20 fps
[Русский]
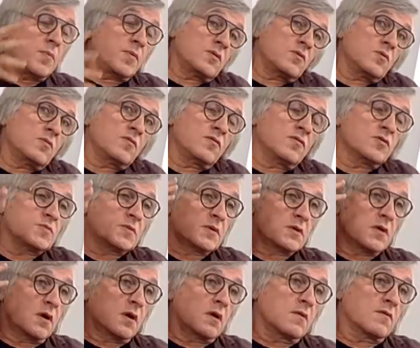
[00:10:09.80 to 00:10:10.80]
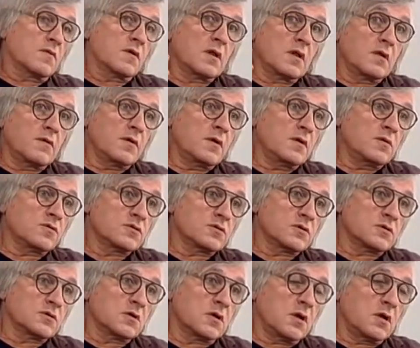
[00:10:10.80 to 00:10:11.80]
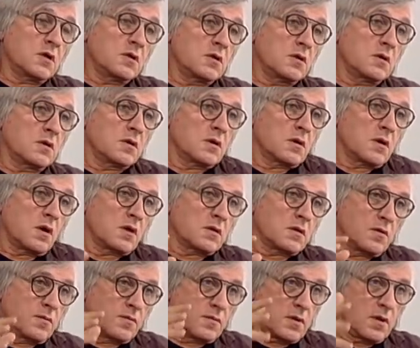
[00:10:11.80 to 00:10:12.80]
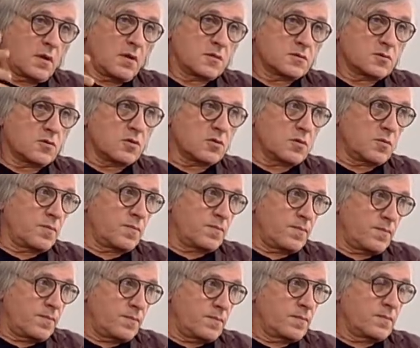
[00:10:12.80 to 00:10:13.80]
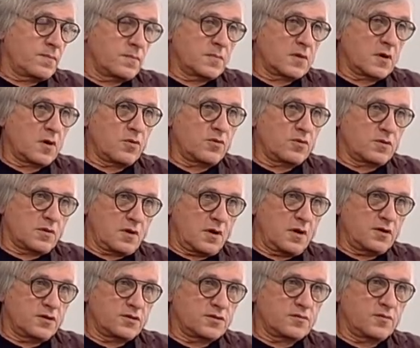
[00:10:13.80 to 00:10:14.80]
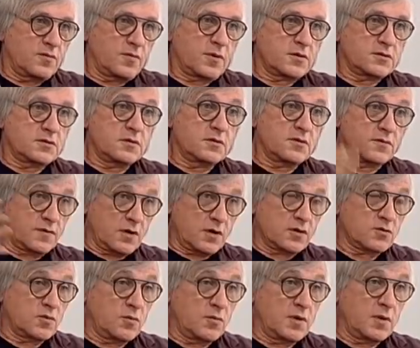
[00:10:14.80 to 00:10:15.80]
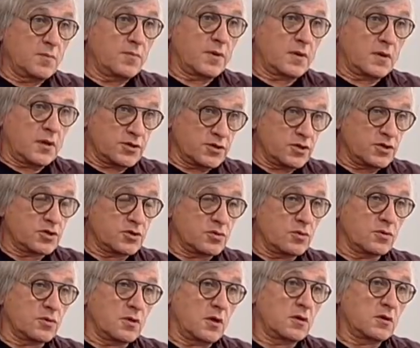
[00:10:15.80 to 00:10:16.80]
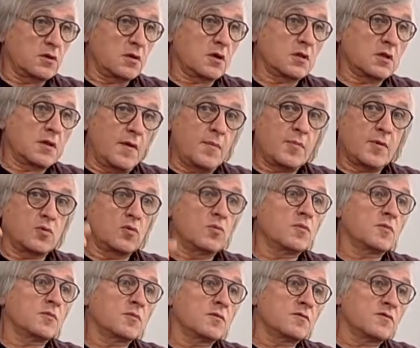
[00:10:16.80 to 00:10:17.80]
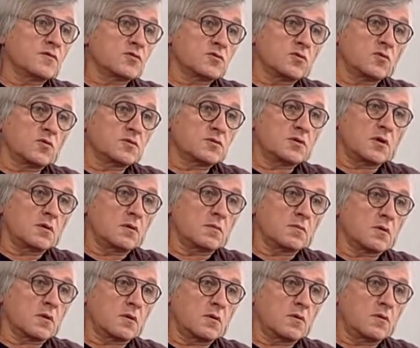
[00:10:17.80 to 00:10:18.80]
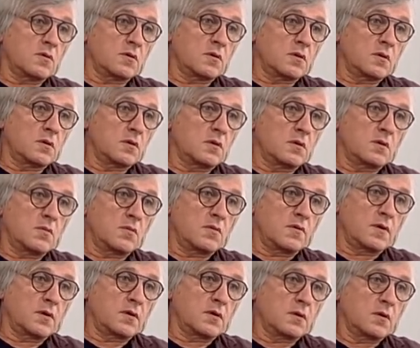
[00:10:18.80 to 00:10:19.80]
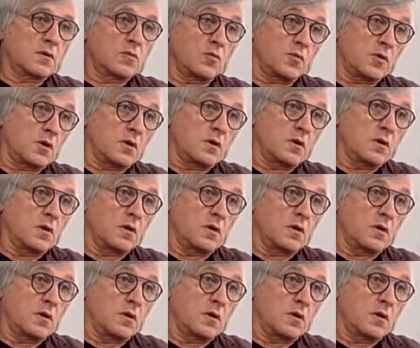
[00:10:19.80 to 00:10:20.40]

придумываю спектакль в голове уже заранее, как-то на сколько на какое-то количество процентов, так, чтобы им предложить что-то, а не так, давай подумаем над Вишневым садом. Такого э, не бывает у меня.